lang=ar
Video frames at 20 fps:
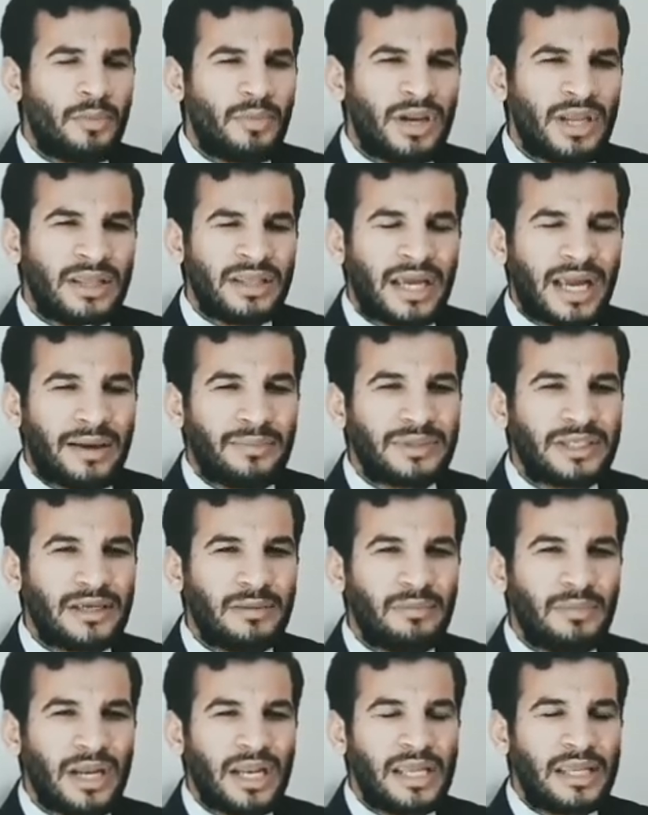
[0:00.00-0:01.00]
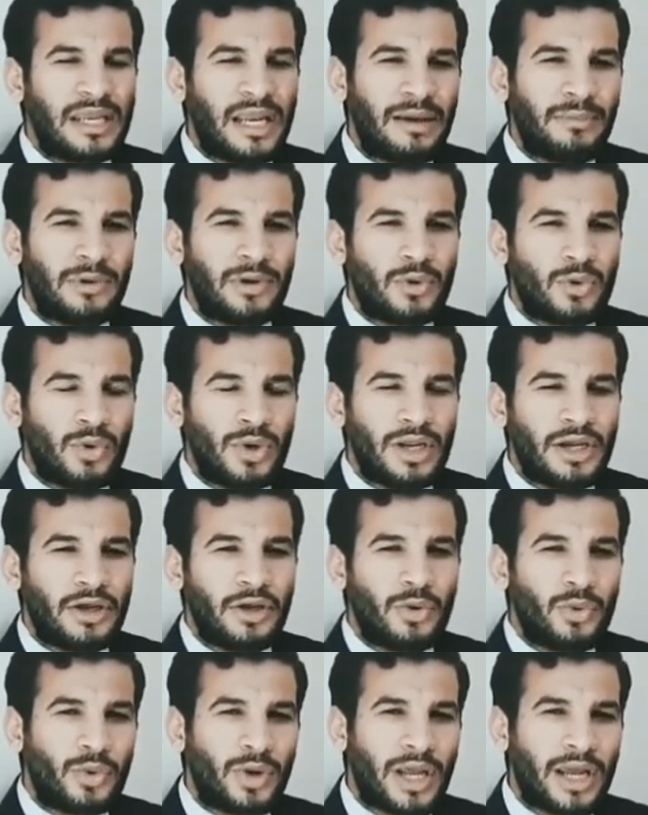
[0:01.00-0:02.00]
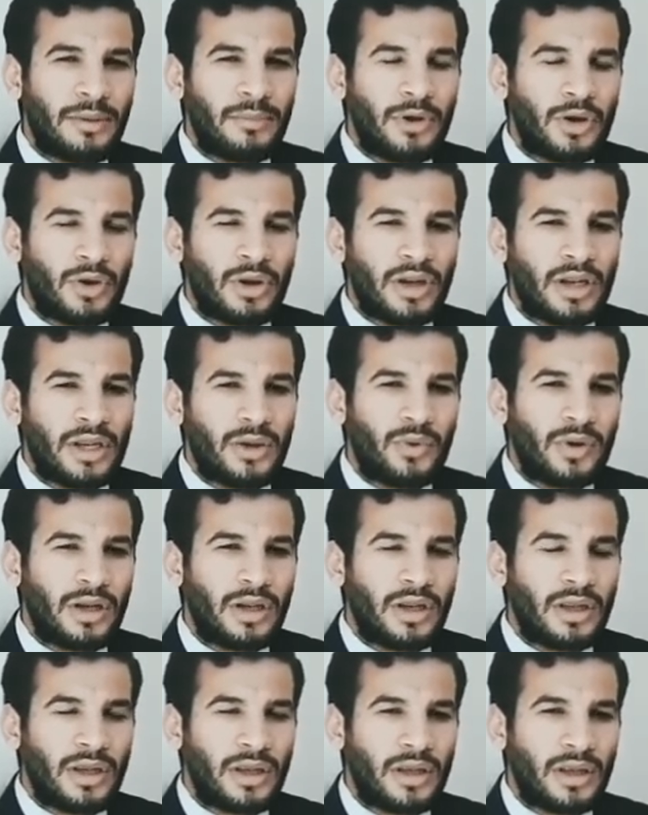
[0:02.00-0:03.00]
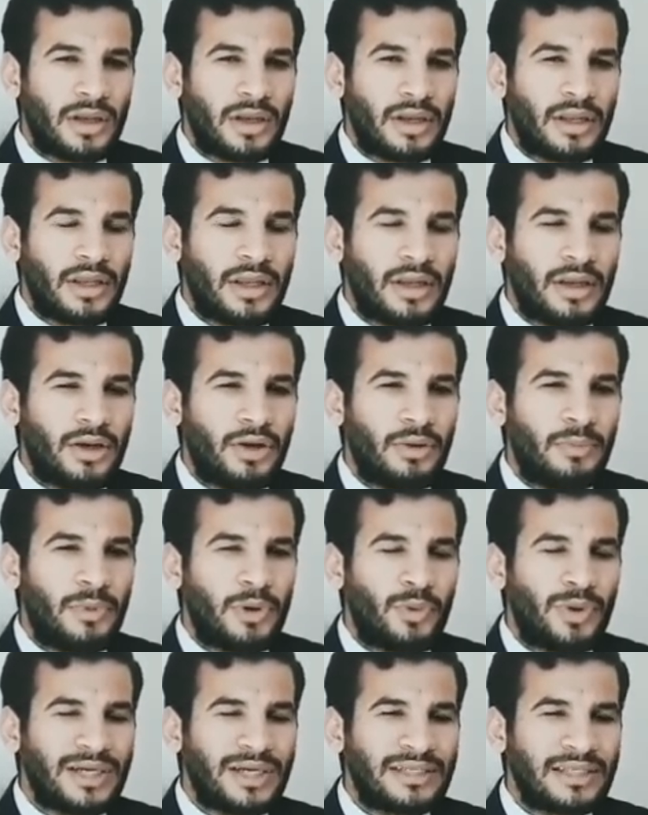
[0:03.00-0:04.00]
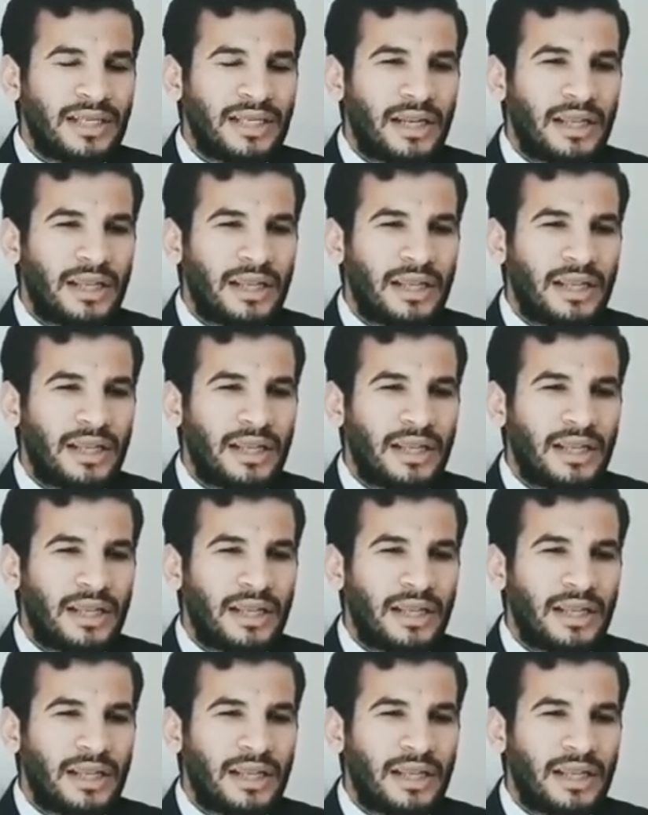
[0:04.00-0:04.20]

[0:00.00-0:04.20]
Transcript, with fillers: بندي 50 مللي جرام لكل كيلو جرام ل... ل... ل... من وزن